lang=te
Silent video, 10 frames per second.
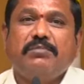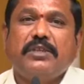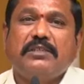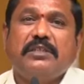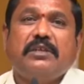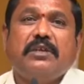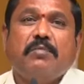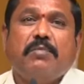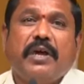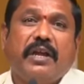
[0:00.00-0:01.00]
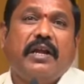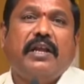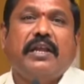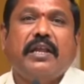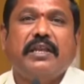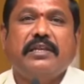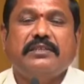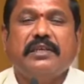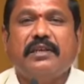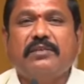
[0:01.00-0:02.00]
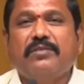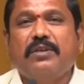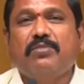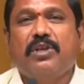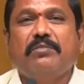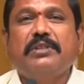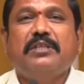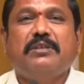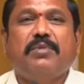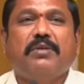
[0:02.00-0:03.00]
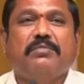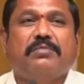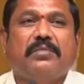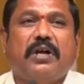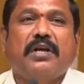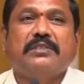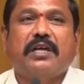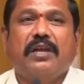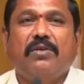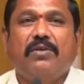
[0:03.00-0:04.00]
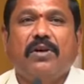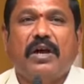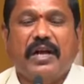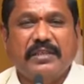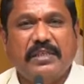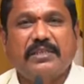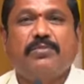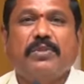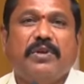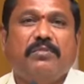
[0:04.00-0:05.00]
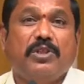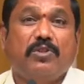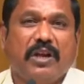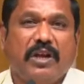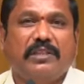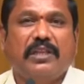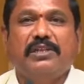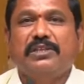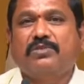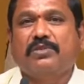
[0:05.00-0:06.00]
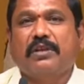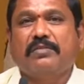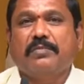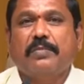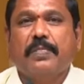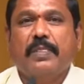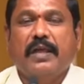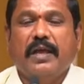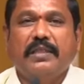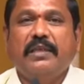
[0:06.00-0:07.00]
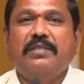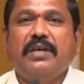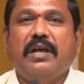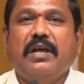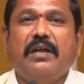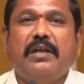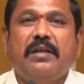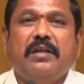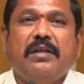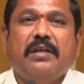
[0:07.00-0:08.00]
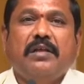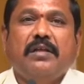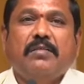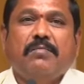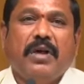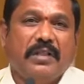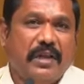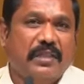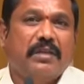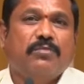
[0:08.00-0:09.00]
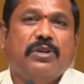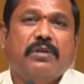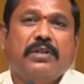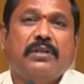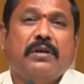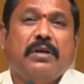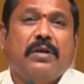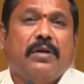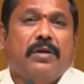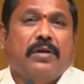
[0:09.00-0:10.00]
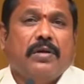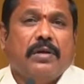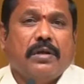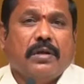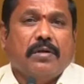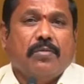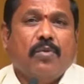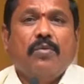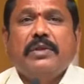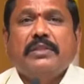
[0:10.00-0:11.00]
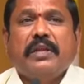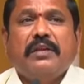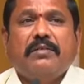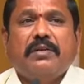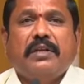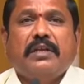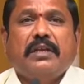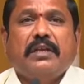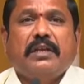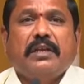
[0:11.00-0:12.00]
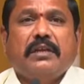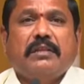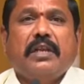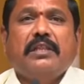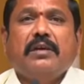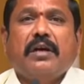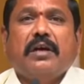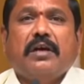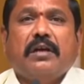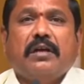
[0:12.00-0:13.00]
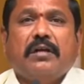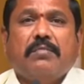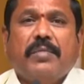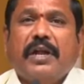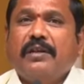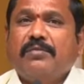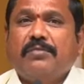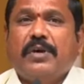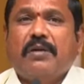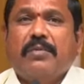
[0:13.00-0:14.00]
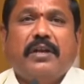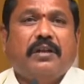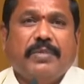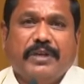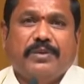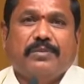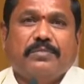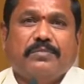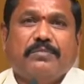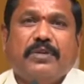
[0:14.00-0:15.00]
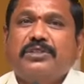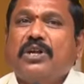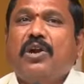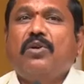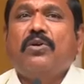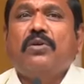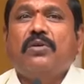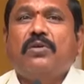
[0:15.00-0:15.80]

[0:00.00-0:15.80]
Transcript: ఎస్సీ బీసీ మైనార్టీలకే నేను ఇచ్చానటువంటి ముఖ్యమంత్రి చెప్పడం ఆ స్థాయిలో ఆశాస్పదమని మీ ద్వారా నేను తెలియజేస్తున్నాను అదేవిధంగా మా దళిత ముఖ్యమంత్రి హోంమంత్రి అయినటువంటి దళిత మహిళను మా మహిళను పెట్టావు మరి షాడో